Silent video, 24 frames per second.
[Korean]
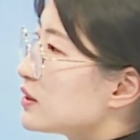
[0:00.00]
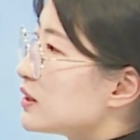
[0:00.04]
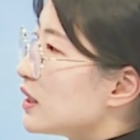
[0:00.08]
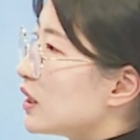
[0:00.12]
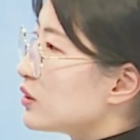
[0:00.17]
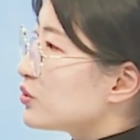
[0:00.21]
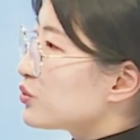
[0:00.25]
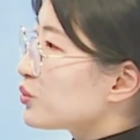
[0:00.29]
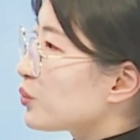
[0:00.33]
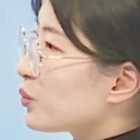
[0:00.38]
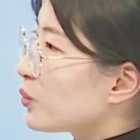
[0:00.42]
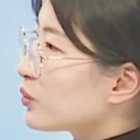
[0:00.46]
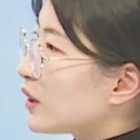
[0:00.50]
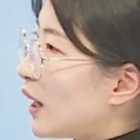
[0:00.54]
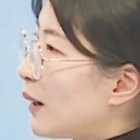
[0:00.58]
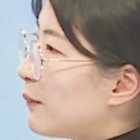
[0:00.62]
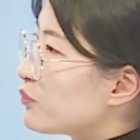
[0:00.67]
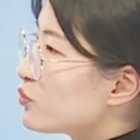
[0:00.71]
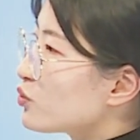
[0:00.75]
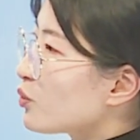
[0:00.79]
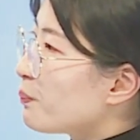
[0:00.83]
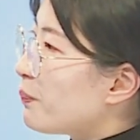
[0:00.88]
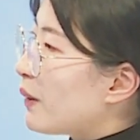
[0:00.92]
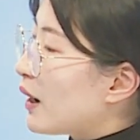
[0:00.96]
제주도
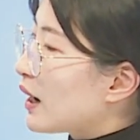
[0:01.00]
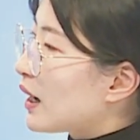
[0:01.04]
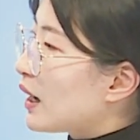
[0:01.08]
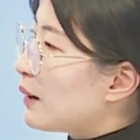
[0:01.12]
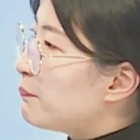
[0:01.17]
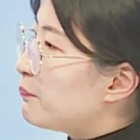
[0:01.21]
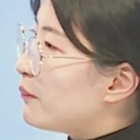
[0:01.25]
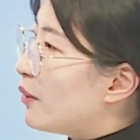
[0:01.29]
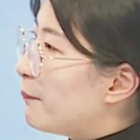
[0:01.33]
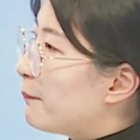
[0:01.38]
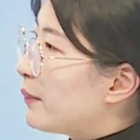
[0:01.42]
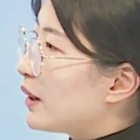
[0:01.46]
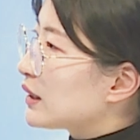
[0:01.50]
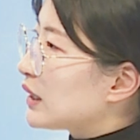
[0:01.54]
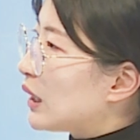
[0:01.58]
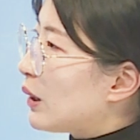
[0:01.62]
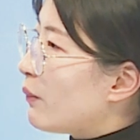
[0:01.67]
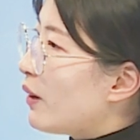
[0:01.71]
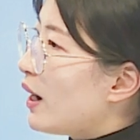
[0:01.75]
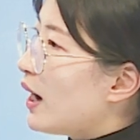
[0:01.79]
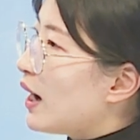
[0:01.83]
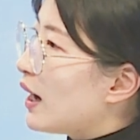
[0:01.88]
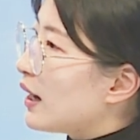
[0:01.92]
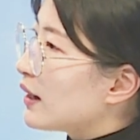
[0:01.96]
남쪽 바깥
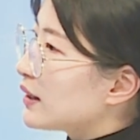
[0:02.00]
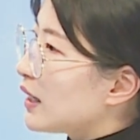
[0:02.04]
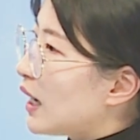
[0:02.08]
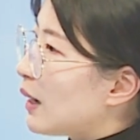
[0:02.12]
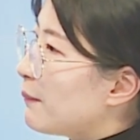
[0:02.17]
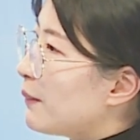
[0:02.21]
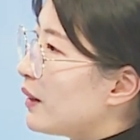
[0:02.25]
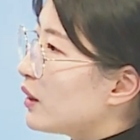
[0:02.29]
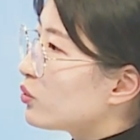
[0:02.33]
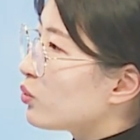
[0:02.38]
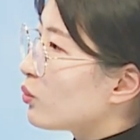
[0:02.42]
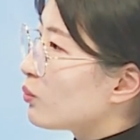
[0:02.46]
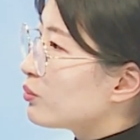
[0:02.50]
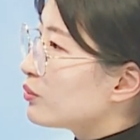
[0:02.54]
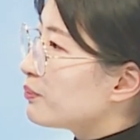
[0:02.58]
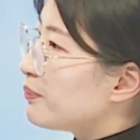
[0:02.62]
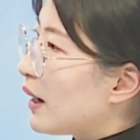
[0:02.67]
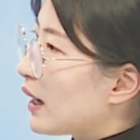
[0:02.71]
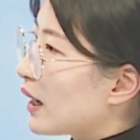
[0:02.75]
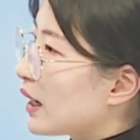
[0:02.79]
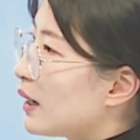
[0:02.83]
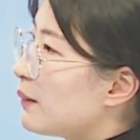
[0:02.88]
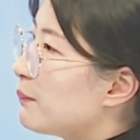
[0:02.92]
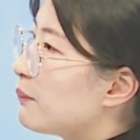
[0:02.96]
먼바다와 남해 동부
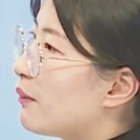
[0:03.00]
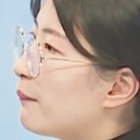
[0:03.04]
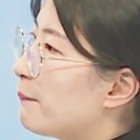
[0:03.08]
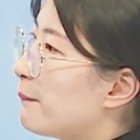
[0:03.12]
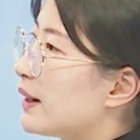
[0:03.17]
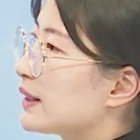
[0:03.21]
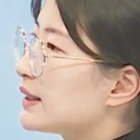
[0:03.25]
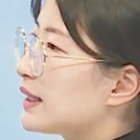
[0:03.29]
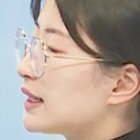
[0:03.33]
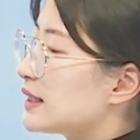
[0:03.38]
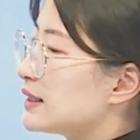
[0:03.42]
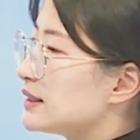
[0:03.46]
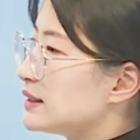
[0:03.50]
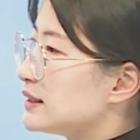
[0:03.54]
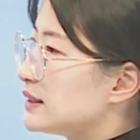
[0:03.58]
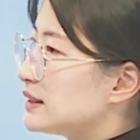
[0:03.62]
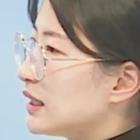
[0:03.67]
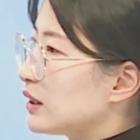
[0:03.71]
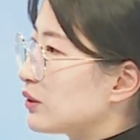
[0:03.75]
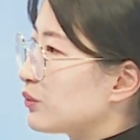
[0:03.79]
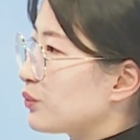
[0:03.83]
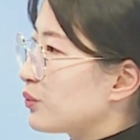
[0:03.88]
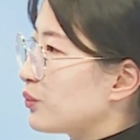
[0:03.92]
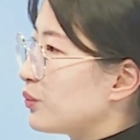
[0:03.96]
바깥 먼바다를
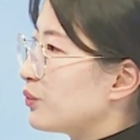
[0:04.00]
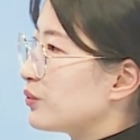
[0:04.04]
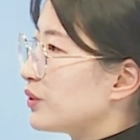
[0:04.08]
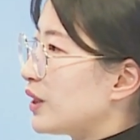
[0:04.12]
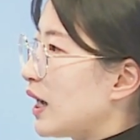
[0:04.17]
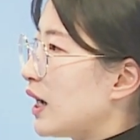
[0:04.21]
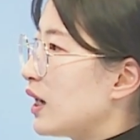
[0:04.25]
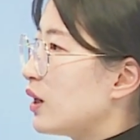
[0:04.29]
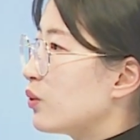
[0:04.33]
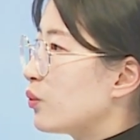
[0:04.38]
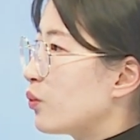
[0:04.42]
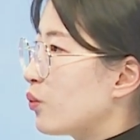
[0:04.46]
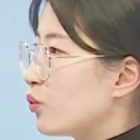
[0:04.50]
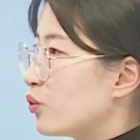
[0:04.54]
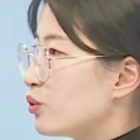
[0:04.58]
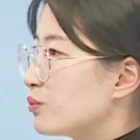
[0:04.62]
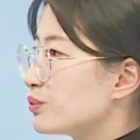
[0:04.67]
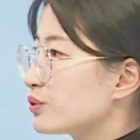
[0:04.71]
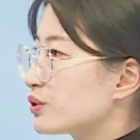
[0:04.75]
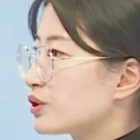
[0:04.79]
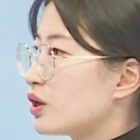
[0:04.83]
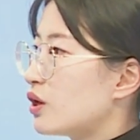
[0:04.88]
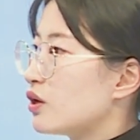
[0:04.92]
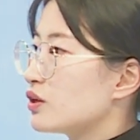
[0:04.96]
시작으로 내일
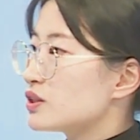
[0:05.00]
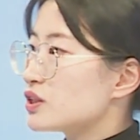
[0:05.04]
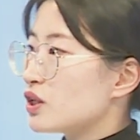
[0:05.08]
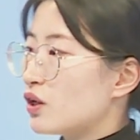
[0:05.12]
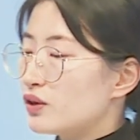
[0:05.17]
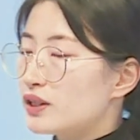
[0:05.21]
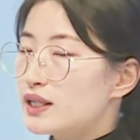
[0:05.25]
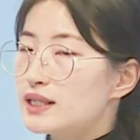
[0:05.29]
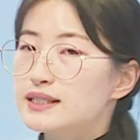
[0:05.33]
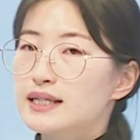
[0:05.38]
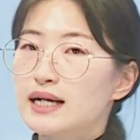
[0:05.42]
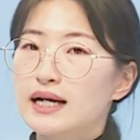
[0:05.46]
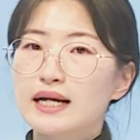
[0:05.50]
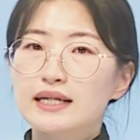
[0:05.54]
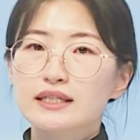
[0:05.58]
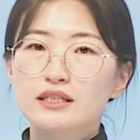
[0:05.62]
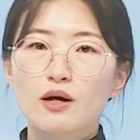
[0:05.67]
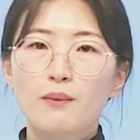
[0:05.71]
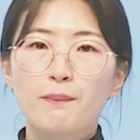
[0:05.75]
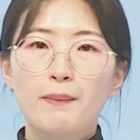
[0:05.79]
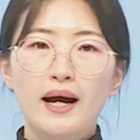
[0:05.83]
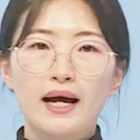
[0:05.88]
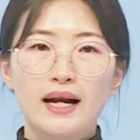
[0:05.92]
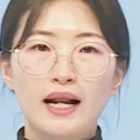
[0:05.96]
오후부터
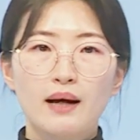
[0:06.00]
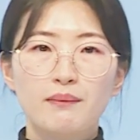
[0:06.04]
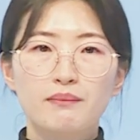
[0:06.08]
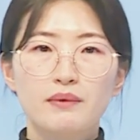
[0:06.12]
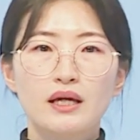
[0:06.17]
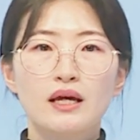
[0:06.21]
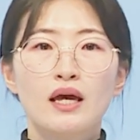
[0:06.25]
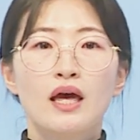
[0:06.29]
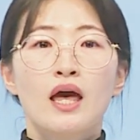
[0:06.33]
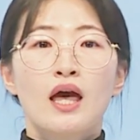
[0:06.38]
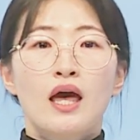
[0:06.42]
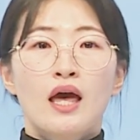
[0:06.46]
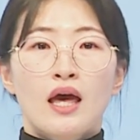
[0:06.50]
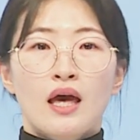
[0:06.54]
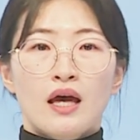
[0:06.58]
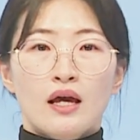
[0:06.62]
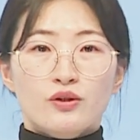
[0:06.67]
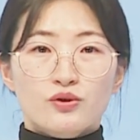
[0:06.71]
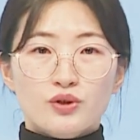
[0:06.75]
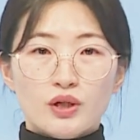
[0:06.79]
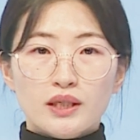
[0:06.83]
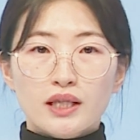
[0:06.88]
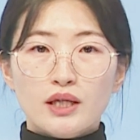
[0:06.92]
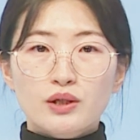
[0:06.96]
전해상에서 바람이
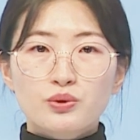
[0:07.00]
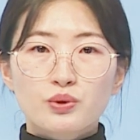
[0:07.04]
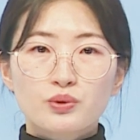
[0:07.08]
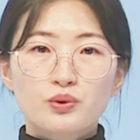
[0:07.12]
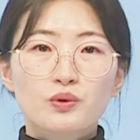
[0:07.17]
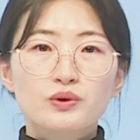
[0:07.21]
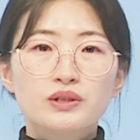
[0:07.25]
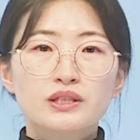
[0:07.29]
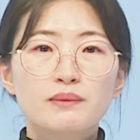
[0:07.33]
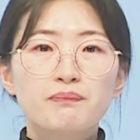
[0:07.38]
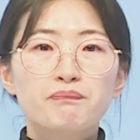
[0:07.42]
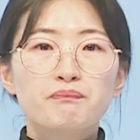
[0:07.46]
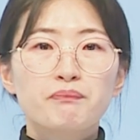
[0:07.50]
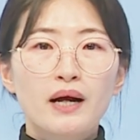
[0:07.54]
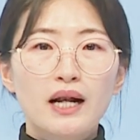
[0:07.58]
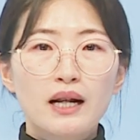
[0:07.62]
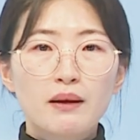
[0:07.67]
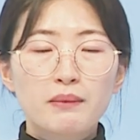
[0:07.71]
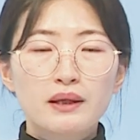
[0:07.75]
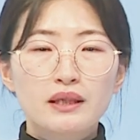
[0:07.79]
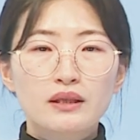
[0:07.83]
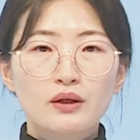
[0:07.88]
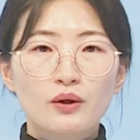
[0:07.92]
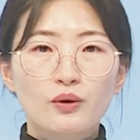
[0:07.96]
최대 초속
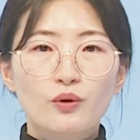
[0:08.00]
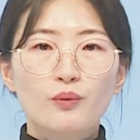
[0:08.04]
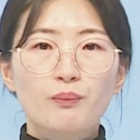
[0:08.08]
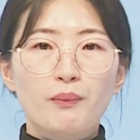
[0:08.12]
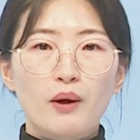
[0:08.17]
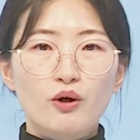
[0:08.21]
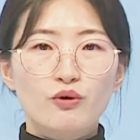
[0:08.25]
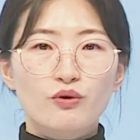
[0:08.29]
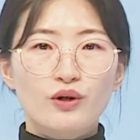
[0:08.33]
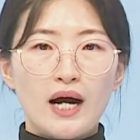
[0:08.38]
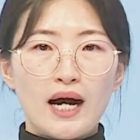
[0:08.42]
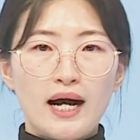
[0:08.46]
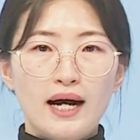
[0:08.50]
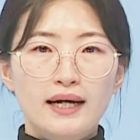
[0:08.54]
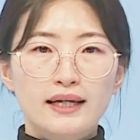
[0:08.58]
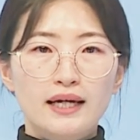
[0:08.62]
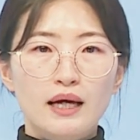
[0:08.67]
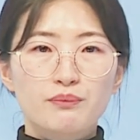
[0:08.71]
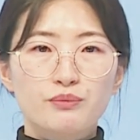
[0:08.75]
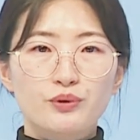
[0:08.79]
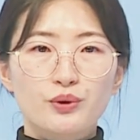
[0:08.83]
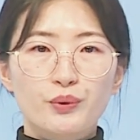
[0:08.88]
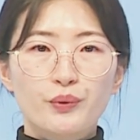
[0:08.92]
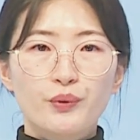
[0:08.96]
18m로 매우 강하게
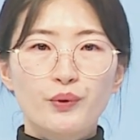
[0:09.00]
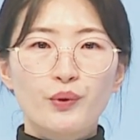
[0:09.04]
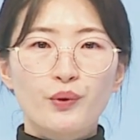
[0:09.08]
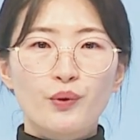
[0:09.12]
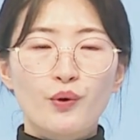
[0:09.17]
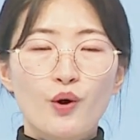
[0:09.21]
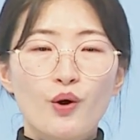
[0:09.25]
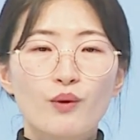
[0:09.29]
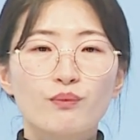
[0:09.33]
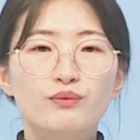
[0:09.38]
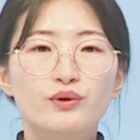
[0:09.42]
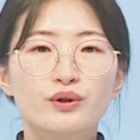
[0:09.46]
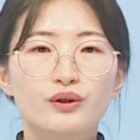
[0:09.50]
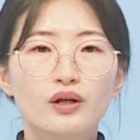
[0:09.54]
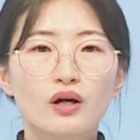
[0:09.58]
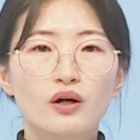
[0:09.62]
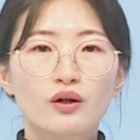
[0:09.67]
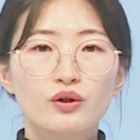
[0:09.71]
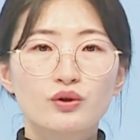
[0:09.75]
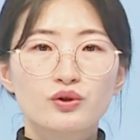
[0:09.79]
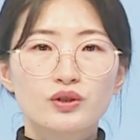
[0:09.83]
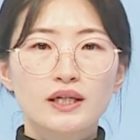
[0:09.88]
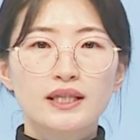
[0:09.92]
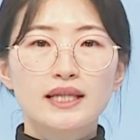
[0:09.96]
불고
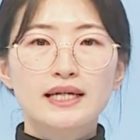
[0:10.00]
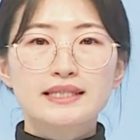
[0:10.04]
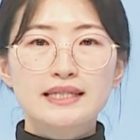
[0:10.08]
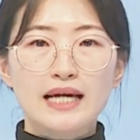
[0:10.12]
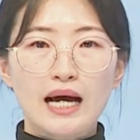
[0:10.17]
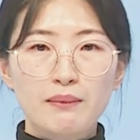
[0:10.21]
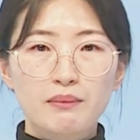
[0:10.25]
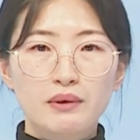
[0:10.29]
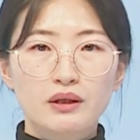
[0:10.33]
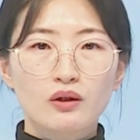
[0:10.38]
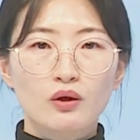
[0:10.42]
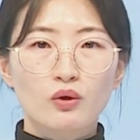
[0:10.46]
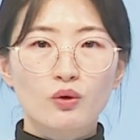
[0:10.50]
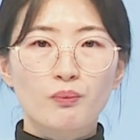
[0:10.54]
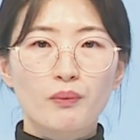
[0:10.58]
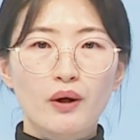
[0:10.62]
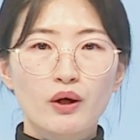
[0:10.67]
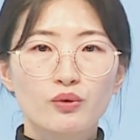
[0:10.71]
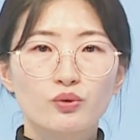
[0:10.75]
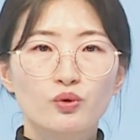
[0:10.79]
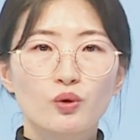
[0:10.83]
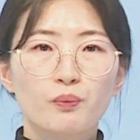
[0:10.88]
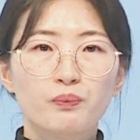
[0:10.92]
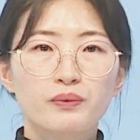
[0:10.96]
물결이 최대 4m로
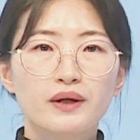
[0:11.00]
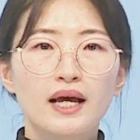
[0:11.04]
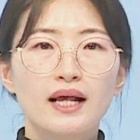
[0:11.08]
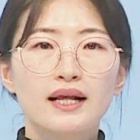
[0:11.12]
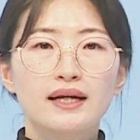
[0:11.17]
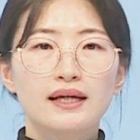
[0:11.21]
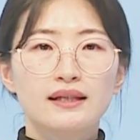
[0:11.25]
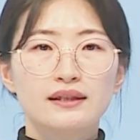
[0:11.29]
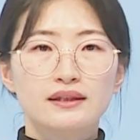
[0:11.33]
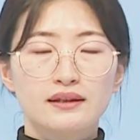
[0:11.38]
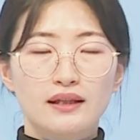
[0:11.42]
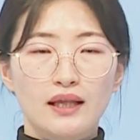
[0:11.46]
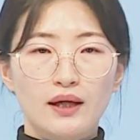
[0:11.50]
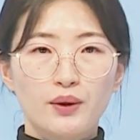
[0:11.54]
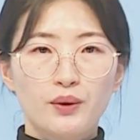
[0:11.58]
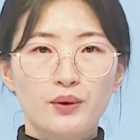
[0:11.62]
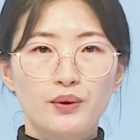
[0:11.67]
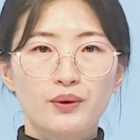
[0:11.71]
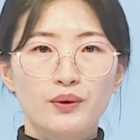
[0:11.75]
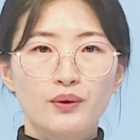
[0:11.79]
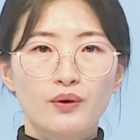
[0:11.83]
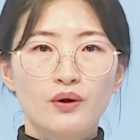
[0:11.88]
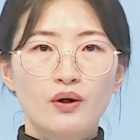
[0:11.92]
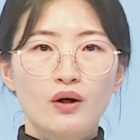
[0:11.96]
매우 높게
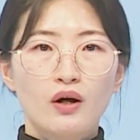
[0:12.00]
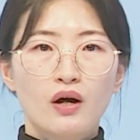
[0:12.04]
일겠는데요